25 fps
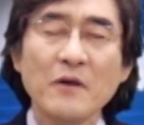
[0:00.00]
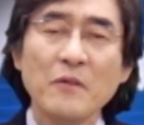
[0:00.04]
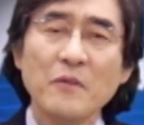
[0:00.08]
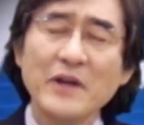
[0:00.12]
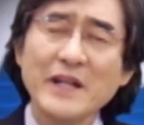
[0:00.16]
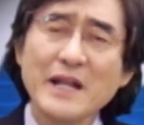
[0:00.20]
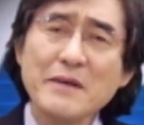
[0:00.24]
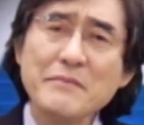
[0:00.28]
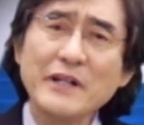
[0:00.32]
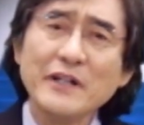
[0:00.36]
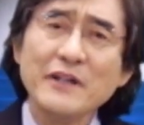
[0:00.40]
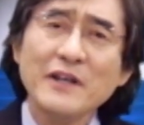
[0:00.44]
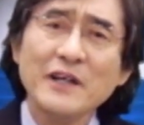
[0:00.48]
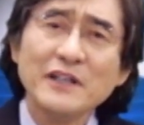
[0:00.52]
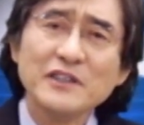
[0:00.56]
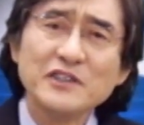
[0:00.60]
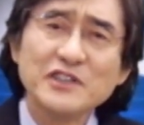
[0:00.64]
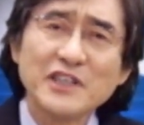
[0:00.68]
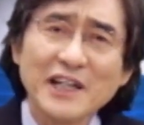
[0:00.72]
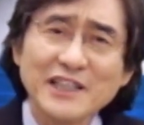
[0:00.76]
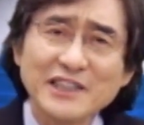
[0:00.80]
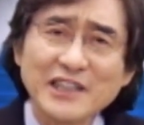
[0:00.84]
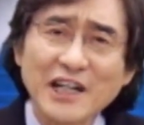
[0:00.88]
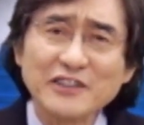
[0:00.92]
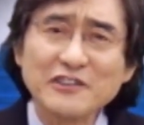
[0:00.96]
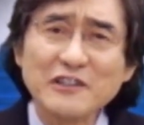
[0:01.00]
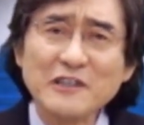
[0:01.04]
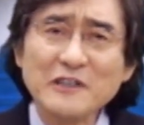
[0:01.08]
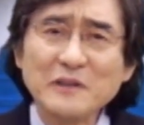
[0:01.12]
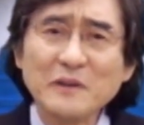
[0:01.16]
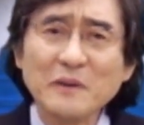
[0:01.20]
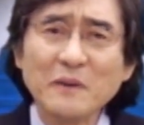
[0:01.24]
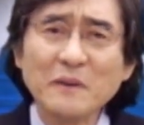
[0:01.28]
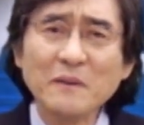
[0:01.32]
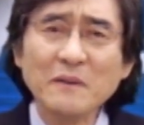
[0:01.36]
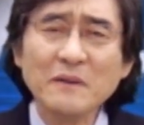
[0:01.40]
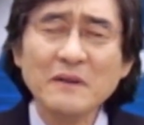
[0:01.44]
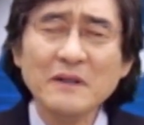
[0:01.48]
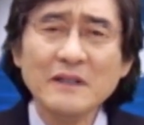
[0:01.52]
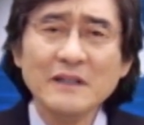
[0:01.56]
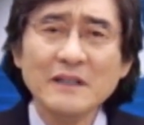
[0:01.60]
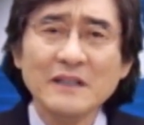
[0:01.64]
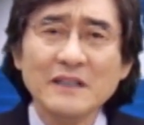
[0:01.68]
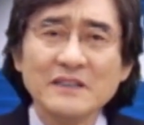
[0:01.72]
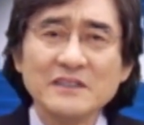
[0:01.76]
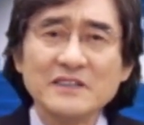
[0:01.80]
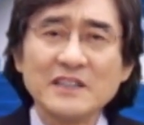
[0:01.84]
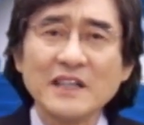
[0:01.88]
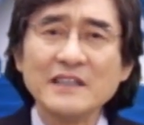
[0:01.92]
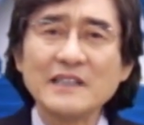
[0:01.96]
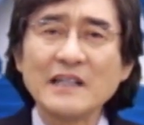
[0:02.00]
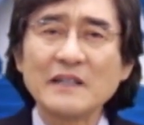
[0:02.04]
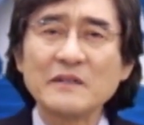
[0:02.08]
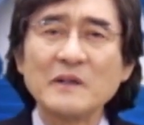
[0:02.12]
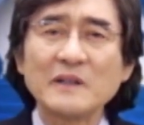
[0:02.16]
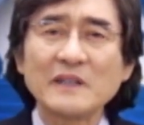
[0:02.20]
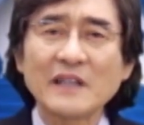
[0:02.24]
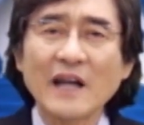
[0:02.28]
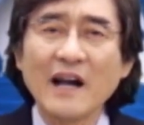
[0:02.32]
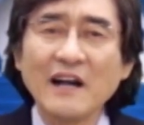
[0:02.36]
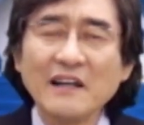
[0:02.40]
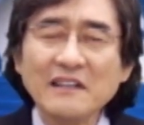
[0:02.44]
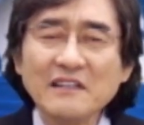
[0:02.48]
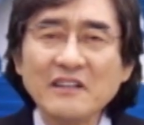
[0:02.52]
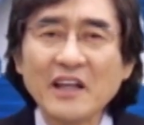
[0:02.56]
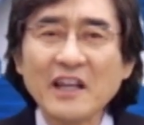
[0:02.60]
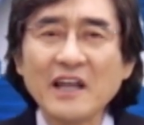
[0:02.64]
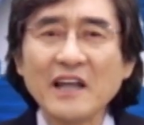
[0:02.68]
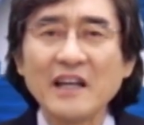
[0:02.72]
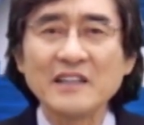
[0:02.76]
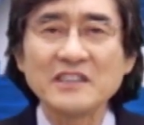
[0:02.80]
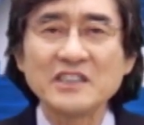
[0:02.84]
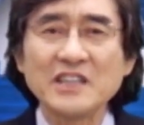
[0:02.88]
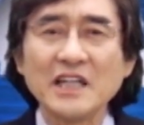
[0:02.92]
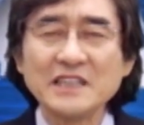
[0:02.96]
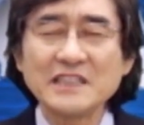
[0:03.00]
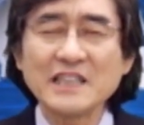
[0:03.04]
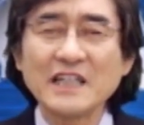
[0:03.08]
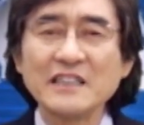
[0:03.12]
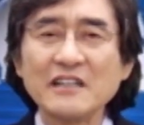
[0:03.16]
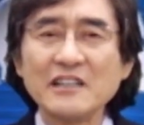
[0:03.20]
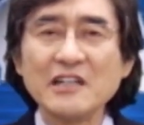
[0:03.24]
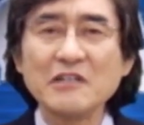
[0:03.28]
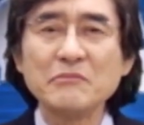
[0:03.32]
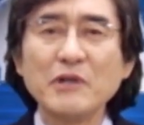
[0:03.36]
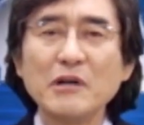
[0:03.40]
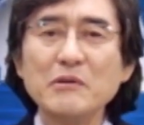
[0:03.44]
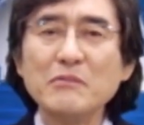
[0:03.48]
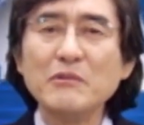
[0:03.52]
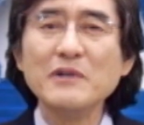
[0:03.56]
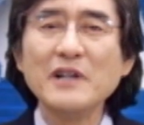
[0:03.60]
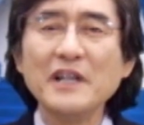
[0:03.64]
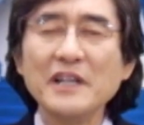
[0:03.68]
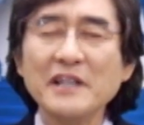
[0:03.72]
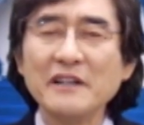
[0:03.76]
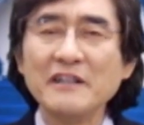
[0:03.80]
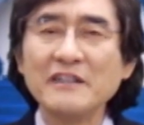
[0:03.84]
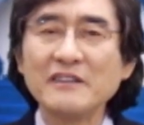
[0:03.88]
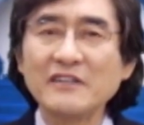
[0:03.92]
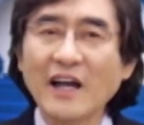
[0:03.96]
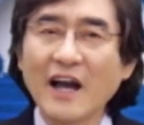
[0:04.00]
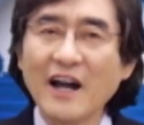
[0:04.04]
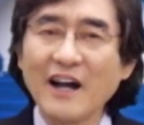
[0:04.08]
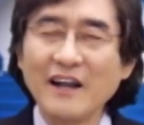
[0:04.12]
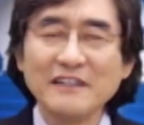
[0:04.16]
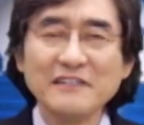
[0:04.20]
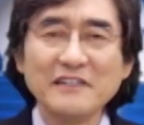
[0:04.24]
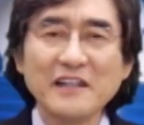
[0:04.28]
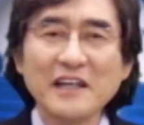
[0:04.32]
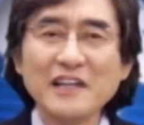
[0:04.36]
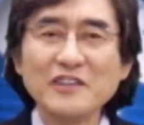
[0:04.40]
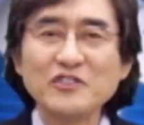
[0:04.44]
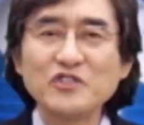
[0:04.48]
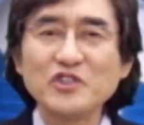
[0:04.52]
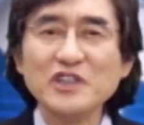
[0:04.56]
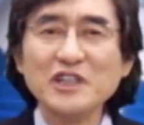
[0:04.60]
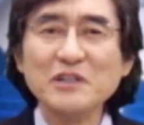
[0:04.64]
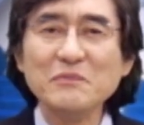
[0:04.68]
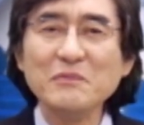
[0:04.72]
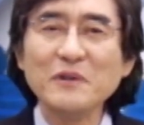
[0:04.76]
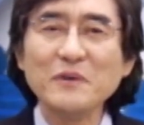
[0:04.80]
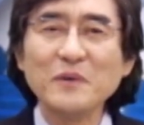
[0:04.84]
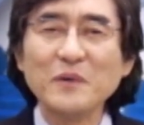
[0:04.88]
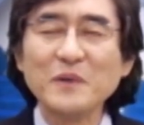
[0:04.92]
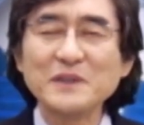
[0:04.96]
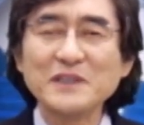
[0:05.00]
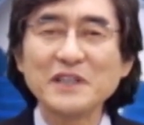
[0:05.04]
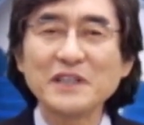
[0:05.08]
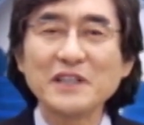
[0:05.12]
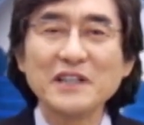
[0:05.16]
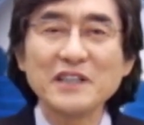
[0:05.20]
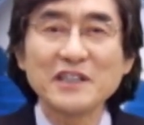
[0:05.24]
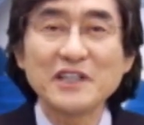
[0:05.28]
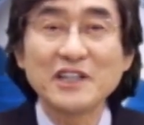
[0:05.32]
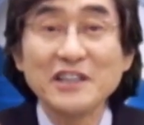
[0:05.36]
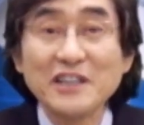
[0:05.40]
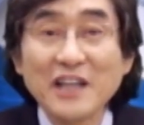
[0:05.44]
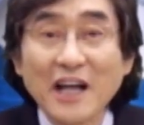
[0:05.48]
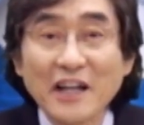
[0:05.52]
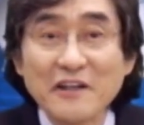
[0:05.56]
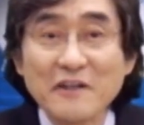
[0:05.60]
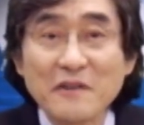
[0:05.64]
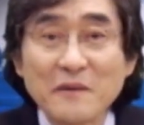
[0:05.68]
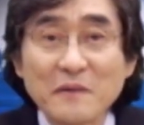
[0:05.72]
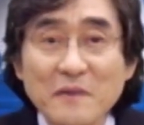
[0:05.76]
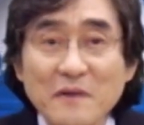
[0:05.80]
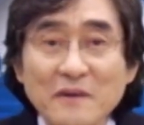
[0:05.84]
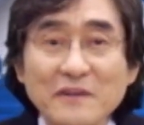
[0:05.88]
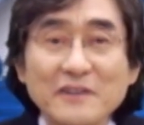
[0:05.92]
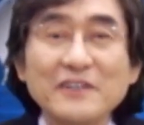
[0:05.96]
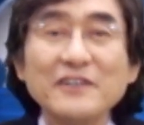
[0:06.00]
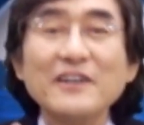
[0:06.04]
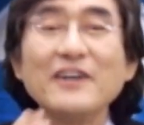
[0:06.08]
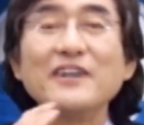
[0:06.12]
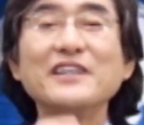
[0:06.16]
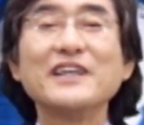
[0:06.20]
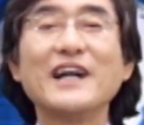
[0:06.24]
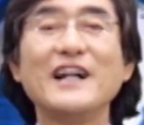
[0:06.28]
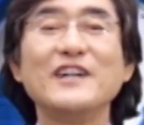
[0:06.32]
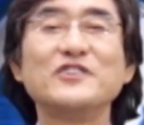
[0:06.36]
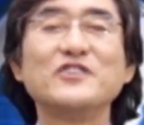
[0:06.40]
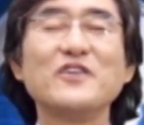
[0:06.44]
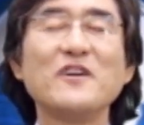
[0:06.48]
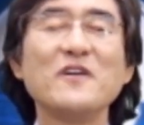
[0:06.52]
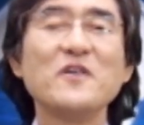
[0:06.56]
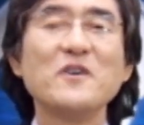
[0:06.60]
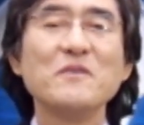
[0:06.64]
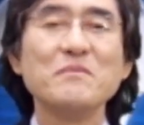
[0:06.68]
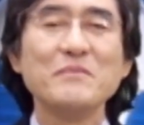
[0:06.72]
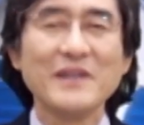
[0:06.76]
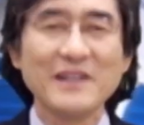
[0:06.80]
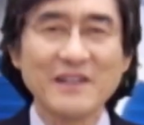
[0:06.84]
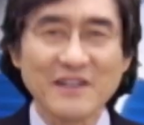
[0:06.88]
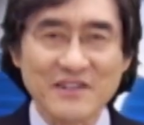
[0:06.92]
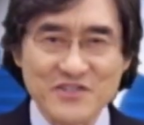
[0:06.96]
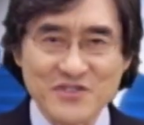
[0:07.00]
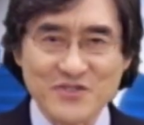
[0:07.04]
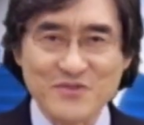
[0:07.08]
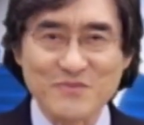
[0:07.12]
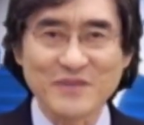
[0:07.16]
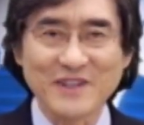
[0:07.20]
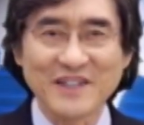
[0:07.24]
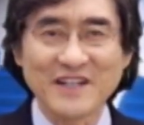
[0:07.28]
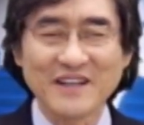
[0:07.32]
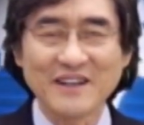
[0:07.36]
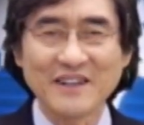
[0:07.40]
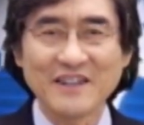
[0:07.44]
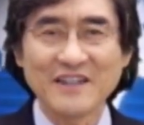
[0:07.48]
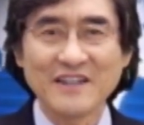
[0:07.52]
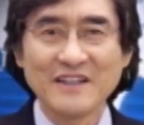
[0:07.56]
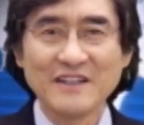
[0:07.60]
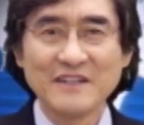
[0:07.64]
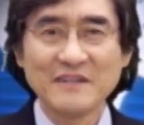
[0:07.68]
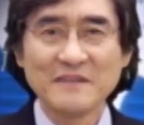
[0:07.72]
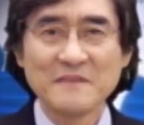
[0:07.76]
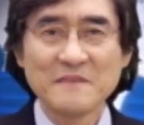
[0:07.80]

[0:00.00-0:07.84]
왜냐하면 제자들도 제자들 당대 제자들이 머물러 있는 당대 주님이 오시기를 기다렸고 그렇게 할 줄로 믿었습니다.